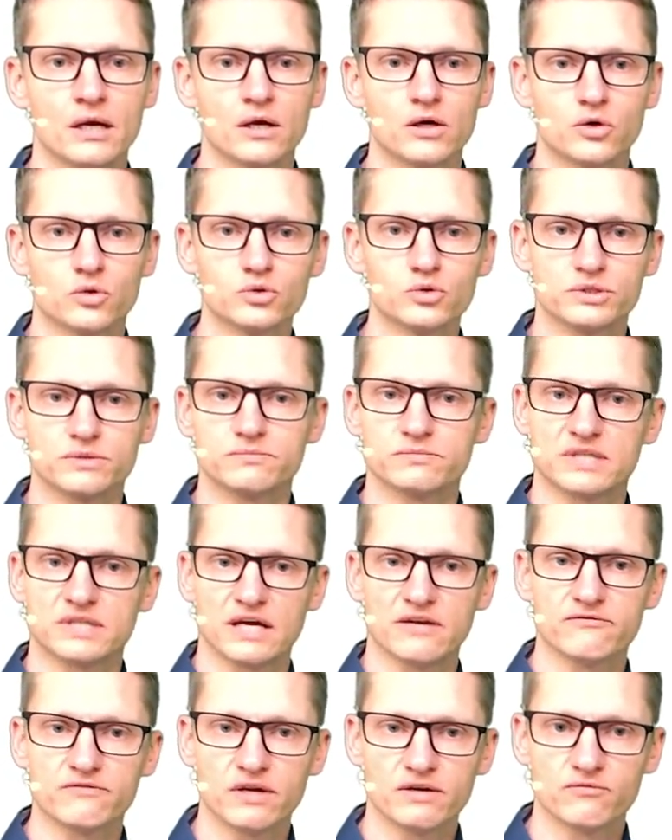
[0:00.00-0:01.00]
Gut,
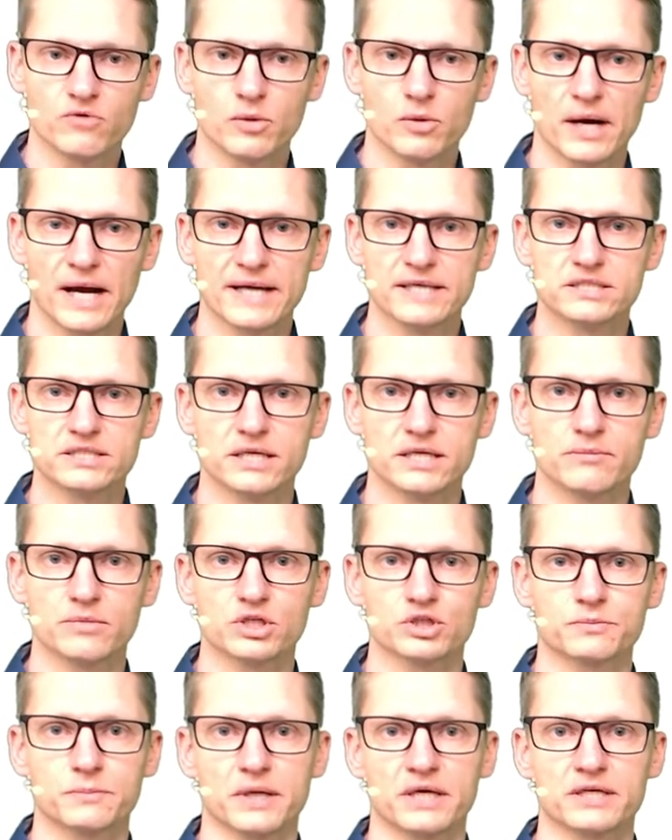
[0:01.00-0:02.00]
dann werden wir über ein Thema
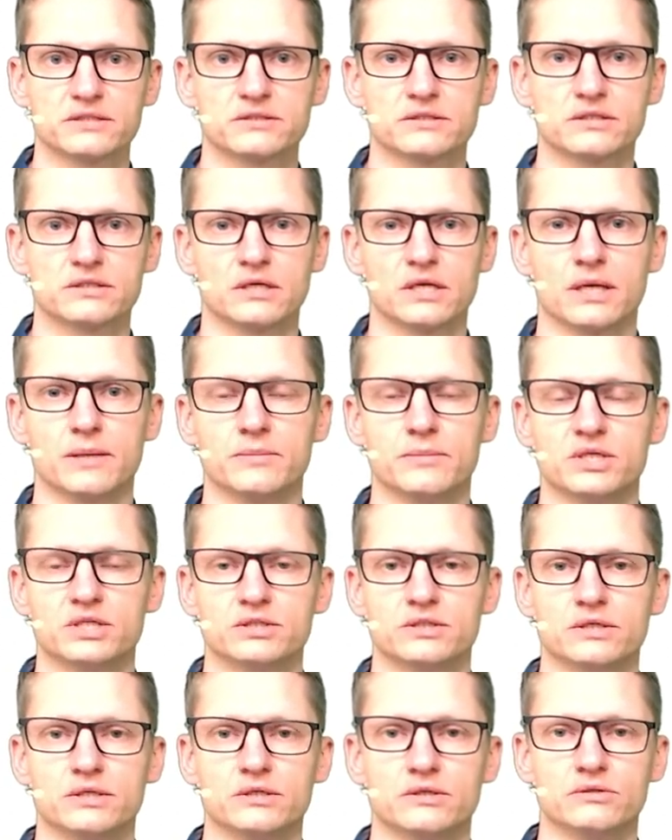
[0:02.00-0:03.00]
sprechen, nämlich
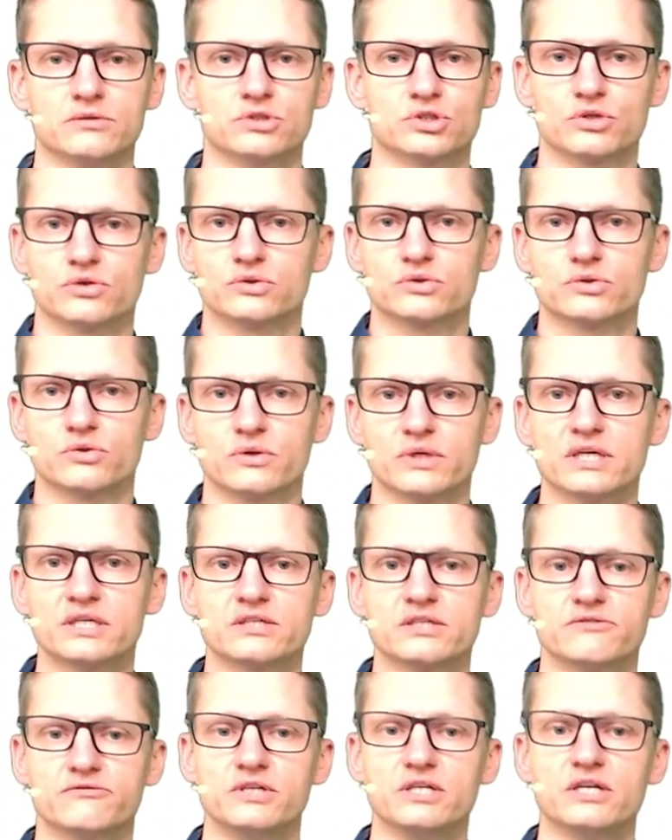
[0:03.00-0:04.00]
die
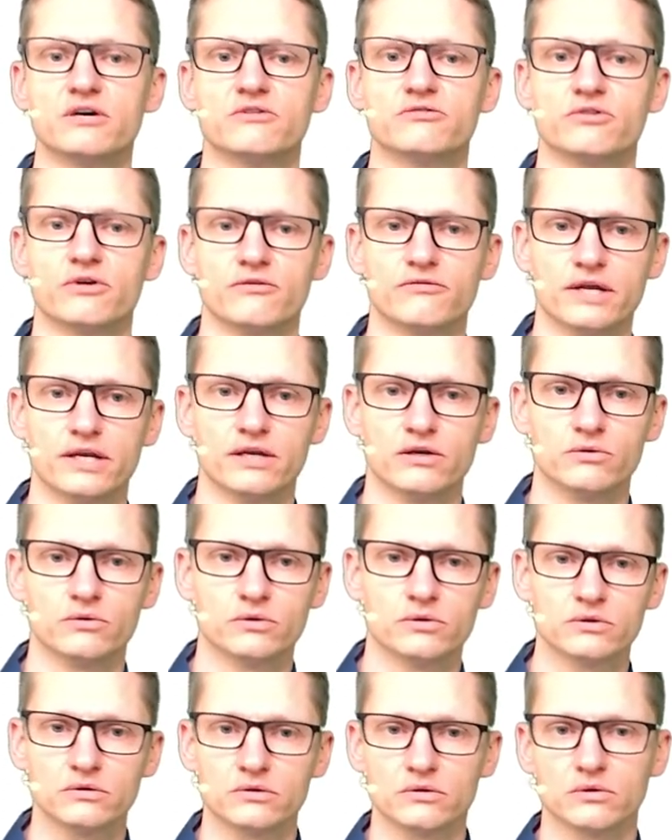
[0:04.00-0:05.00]
strukturierte
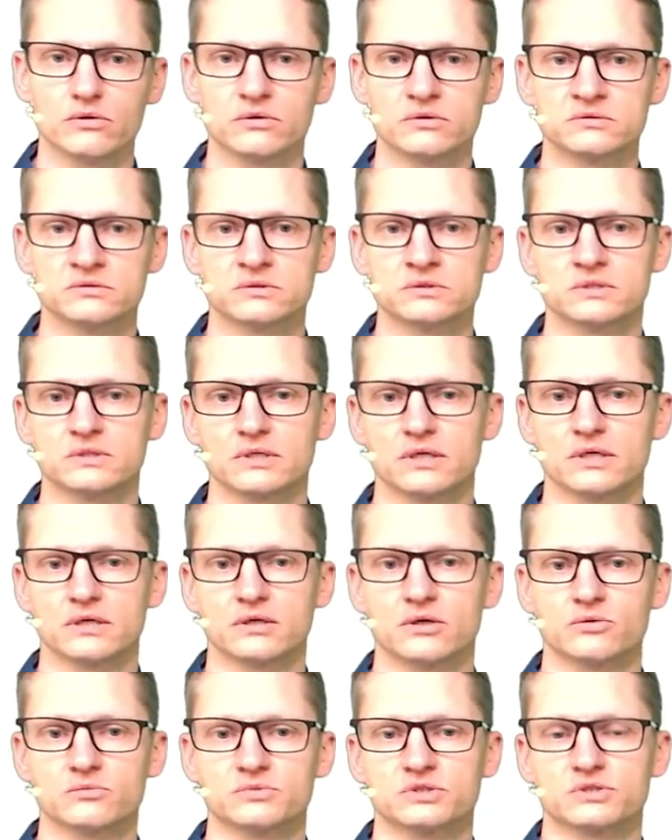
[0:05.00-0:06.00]
Wiederverwendung und äh,
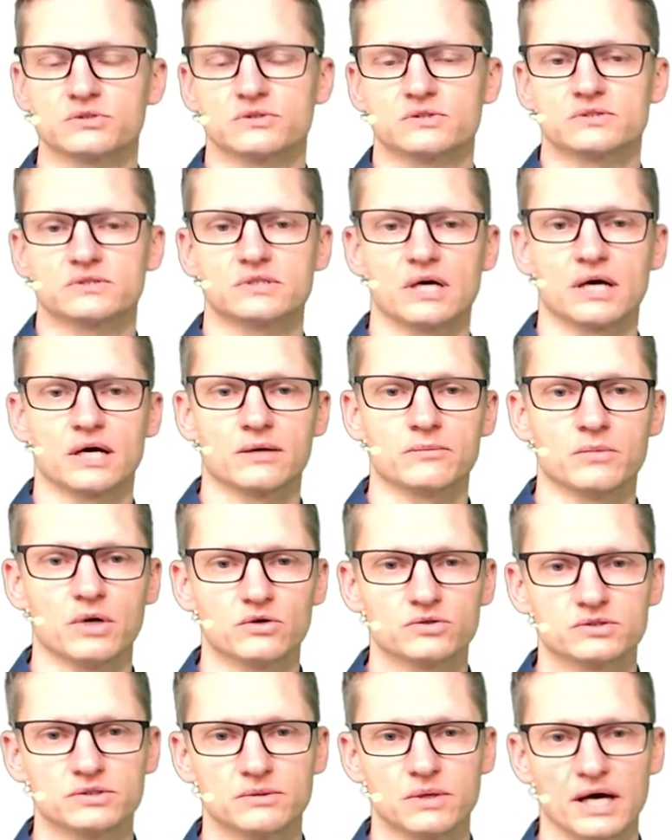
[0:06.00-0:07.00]
um es sozusagen
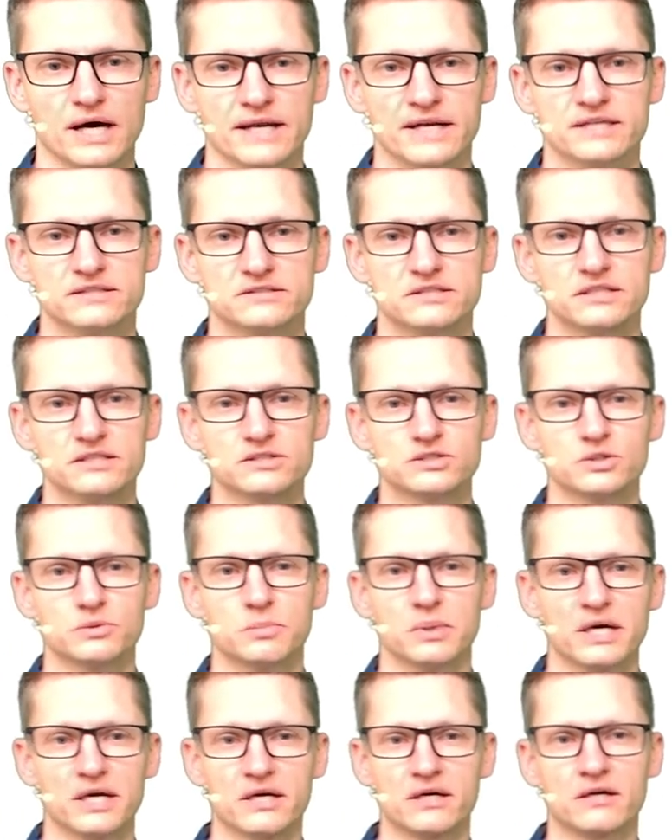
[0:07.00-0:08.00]
aus einer anderen Sicht zu
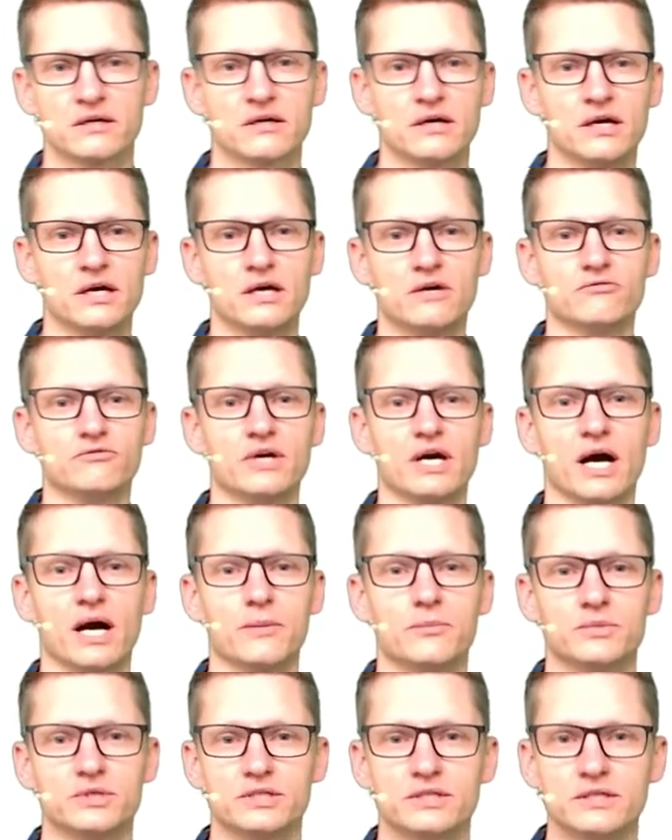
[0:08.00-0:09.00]
bringen, wir
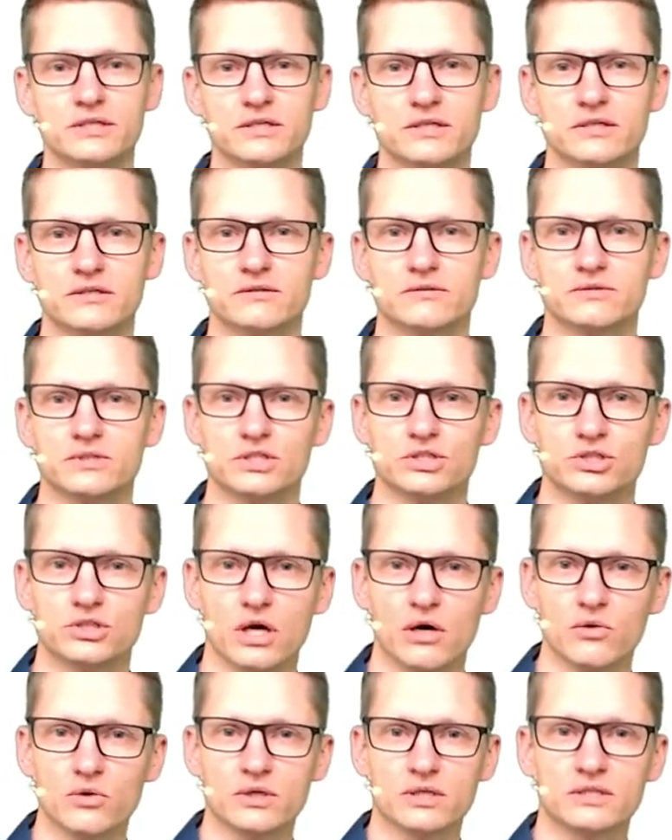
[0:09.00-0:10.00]
haben hier die
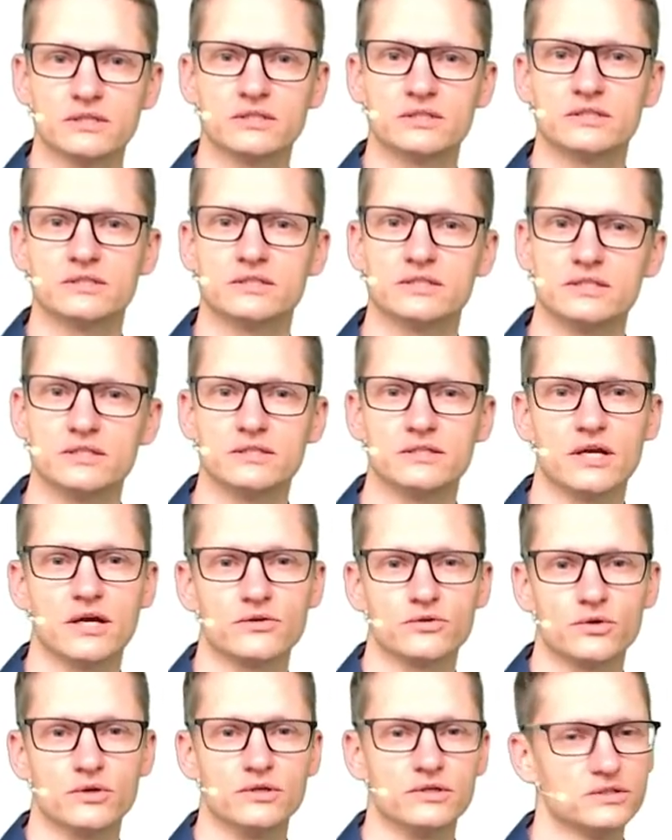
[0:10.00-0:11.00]
Schaukel, die
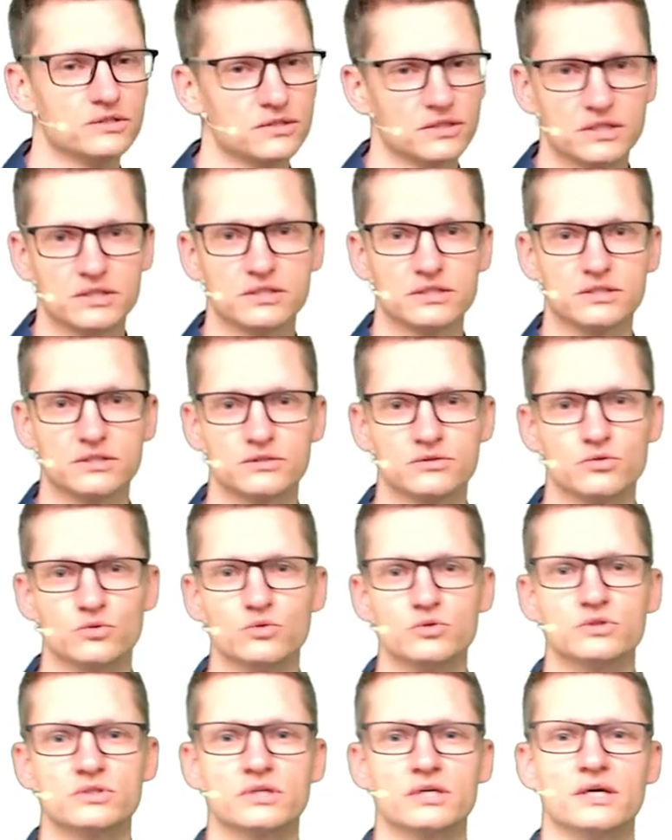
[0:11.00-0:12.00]
natürlich richtig
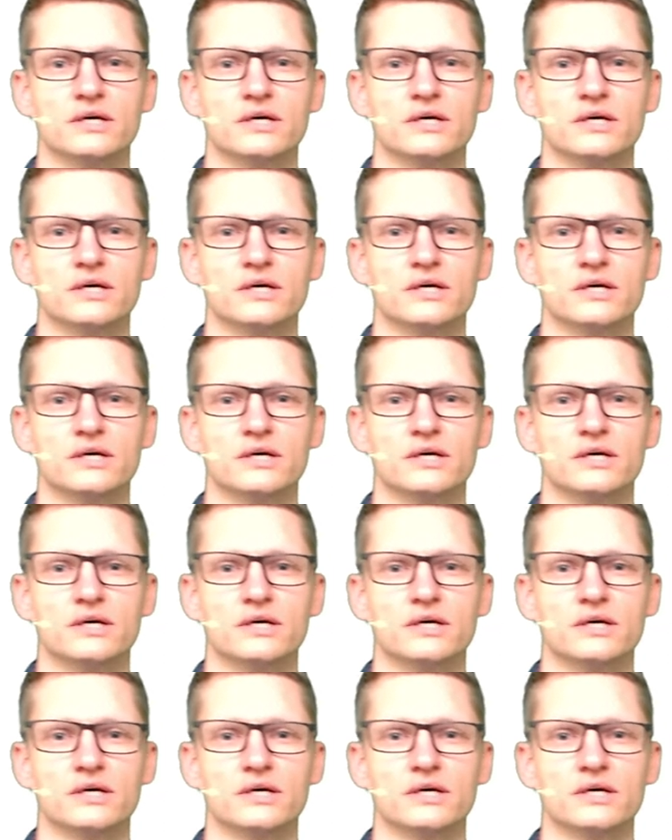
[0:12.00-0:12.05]
gut